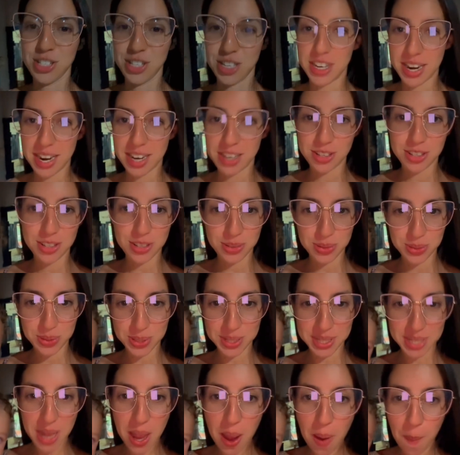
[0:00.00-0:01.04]
Gente do
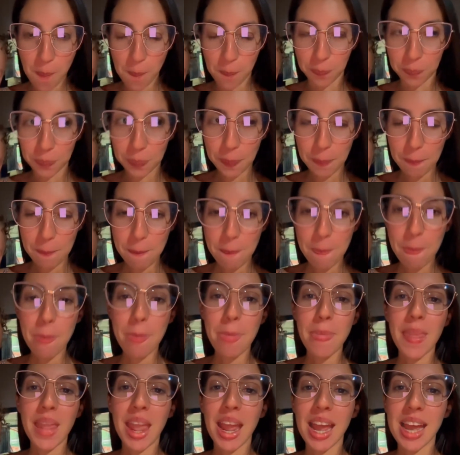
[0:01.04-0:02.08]
céu.
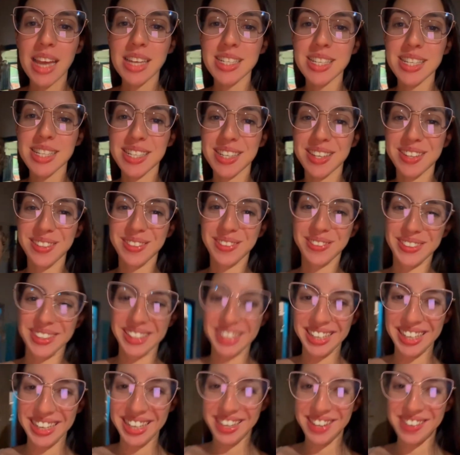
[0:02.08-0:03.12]
Essa seguidora
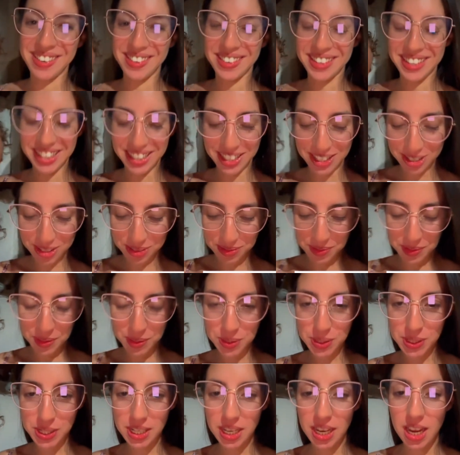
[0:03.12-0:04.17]
aqui, ó, ela
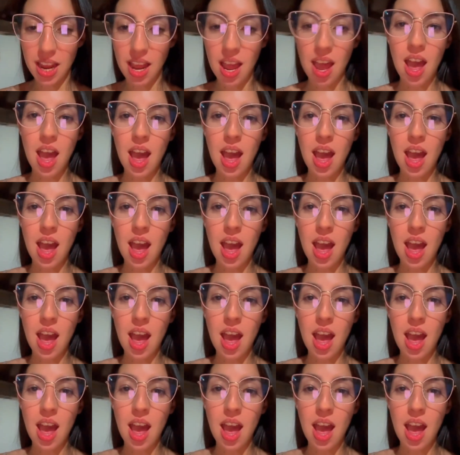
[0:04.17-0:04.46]
comentou assim: